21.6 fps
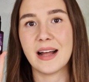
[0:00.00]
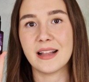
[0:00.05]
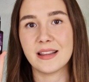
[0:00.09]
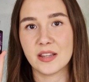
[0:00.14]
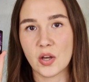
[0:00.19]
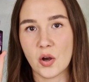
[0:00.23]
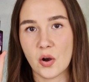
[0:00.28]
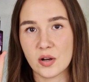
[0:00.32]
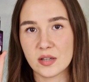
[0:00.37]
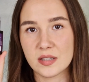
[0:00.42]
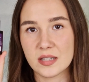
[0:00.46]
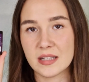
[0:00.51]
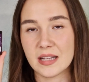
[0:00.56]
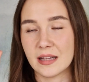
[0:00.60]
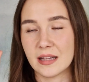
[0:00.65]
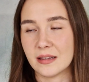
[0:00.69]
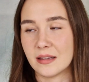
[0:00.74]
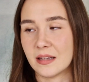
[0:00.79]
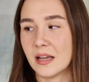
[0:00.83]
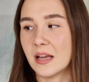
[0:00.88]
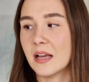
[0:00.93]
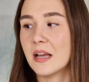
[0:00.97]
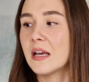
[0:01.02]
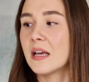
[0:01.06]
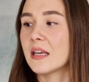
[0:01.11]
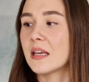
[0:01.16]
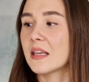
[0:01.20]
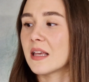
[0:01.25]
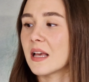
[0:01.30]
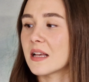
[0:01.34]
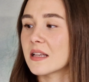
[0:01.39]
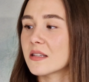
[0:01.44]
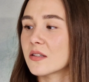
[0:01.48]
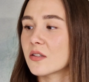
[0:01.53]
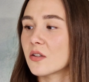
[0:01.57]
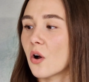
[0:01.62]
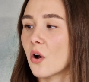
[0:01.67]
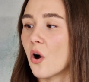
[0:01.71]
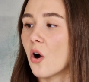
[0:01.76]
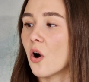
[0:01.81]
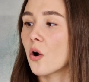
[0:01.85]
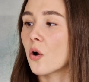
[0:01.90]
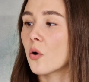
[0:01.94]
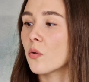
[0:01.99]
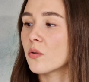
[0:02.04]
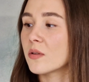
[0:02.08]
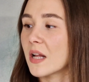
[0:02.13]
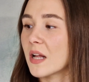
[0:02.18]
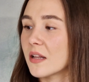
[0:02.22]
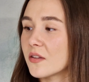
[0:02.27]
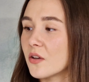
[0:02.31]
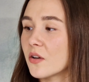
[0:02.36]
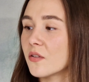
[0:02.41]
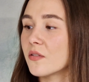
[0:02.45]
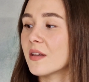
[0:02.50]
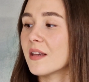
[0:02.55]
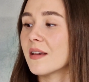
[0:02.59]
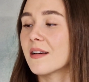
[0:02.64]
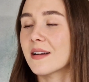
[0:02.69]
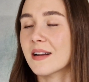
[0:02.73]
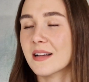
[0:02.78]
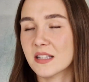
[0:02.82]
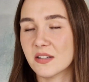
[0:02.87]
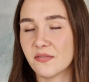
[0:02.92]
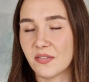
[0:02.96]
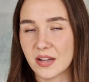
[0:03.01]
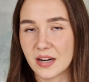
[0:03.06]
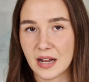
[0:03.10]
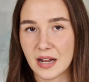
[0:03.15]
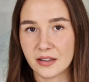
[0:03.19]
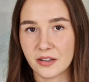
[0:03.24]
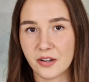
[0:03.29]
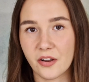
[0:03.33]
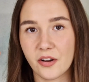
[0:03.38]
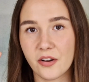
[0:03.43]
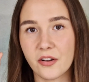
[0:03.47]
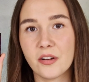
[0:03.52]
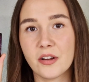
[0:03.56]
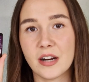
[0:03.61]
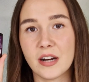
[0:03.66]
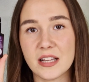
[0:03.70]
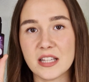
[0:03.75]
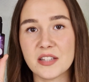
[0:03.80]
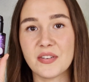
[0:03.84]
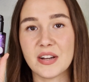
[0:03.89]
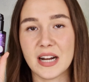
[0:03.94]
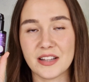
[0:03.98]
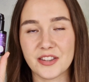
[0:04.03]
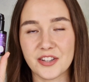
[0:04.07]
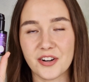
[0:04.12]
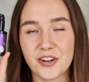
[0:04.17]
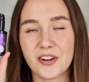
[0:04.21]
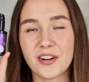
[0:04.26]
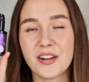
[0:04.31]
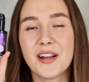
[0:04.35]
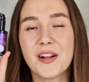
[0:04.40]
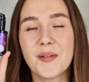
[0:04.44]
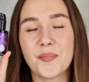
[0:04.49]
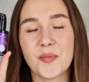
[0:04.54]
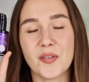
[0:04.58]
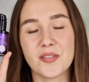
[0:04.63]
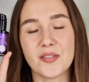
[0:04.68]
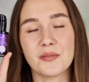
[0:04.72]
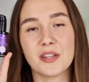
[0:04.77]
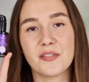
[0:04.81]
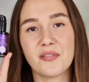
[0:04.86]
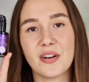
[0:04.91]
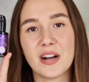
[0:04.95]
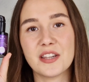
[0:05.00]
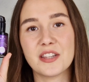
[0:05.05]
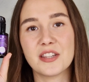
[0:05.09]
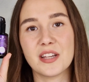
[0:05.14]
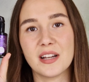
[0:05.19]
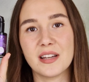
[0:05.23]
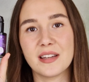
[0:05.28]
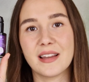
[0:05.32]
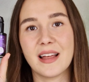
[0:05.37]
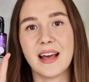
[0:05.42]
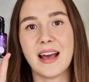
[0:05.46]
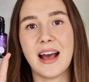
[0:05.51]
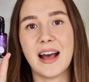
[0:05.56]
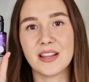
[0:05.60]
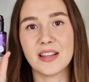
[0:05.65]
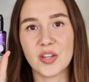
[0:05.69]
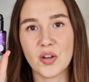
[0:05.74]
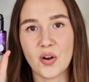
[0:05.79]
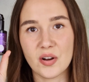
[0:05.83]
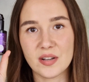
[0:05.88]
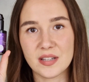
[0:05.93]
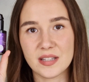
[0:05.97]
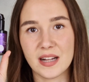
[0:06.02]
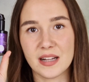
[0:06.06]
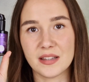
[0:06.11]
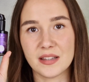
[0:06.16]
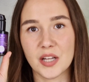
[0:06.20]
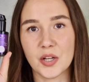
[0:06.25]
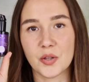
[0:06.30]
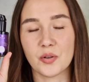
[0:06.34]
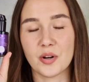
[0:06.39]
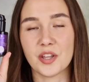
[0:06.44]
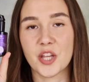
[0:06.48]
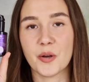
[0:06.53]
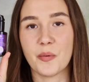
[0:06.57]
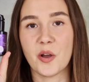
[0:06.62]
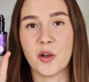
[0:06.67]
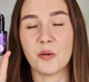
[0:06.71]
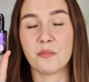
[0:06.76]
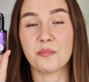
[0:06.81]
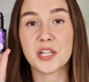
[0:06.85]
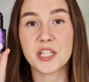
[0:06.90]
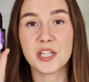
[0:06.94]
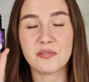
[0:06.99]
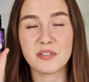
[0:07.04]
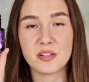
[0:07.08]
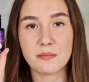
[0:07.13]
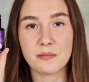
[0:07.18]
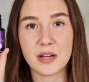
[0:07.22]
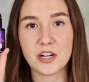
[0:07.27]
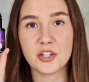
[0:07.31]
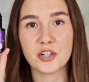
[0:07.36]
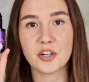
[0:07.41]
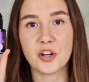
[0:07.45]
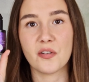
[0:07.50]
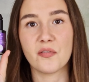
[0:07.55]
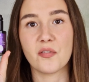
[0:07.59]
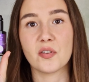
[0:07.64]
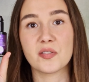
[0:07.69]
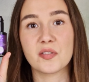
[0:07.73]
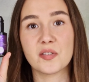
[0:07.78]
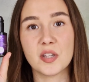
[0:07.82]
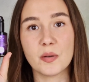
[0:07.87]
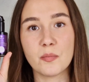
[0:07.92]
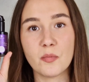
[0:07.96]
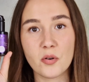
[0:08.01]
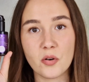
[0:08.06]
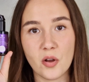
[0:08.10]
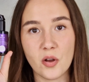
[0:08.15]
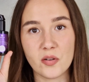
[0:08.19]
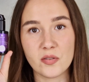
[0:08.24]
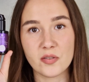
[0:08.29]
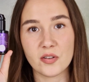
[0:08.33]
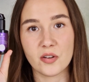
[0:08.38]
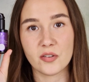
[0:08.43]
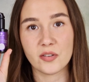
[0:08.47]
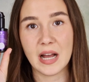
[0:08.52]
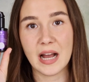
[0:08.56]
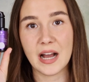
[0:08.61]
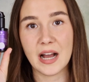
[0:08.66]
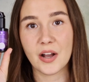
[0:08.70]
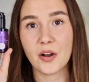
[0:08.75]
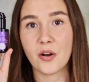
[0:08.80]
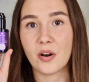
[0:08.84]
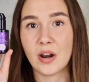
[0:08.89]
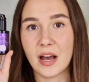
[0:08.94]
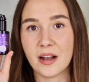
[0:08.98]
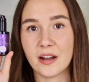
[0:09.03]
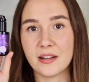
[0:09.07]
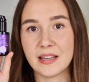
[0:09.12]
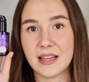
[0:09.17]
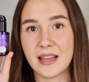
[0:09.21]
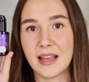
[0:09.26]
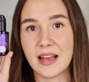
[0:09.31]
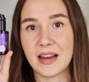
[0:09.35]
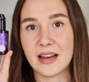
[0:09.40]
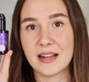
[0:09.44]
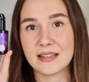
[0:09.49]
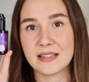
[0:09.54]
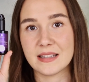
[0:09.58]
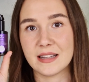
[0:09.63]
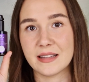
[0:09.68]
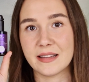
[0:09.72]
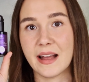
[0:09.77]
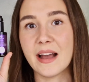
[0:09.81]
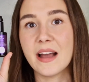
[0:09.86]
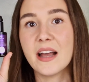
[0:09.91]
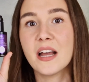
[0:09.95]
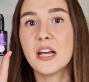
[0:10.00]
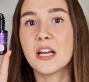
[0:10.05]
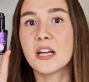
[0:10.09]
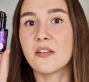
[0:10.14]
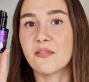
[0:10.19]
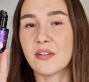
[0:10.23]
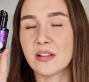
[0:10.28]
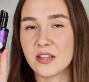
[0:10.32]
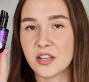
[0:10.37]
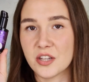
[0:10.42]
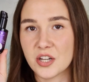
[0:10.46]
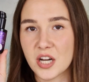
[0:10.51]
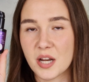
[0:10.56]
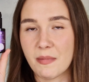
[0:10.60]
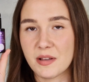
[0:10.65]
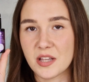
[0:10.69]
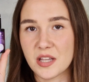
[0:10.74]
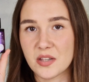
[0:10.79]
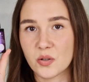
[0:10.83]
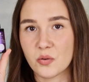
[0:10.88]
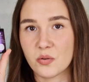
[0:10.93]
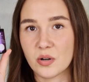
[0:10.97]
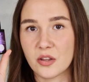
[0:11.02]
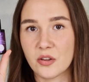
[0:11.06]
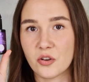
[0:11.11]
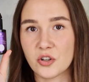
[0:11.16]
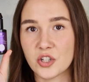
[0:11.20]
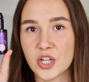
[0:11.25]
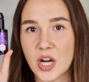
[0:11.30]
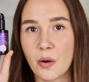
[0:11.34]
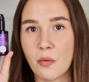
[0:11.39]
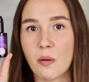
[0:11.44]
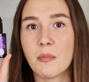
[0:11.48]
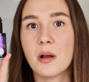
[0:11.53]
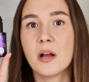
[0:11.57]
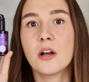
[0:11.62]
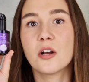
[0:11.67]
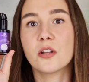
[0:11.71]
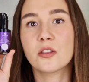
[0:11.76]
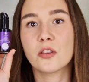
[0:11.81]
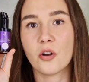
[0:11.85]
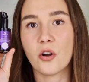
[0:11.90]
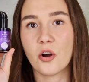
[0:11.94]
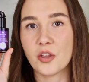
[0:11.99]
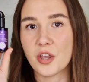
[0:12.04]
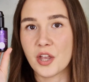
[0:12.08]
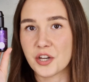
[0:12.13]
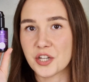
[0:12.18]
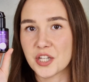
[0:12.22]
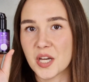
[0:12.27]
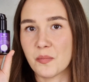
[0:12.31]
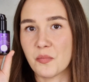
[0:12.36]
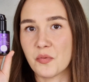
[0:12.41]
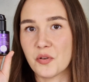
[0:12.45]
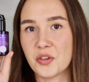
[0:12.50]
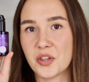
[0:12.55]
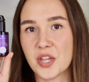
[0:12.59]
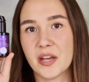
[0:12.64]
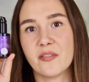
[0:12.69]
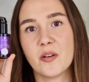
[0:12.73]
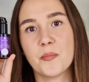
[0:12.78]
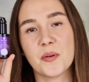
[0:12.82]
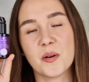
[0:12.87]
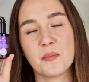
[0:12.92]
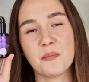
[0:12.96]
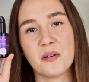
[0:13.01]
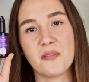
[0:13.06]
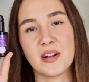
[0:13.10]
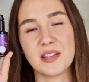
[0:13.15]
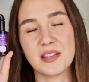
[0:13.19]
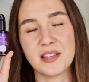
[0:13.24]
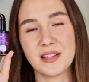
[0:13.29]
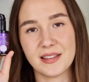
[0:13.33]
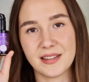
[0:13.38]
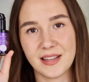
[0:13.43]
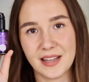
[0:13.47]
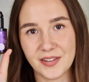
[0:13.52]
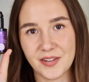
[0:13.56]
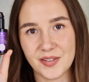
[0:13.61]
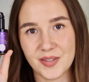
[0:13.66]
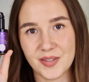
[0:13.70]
antyoksydanty. Jest to glutation i resveratrol. resveratrol. To są dwa silne antyoksydanty, które działają przeciwzmarszczkowo, stymulująco na kolagen i elastynę, więc jeżeli macie skórę niedojrzałą, to koniecznie musicie wypróbować ten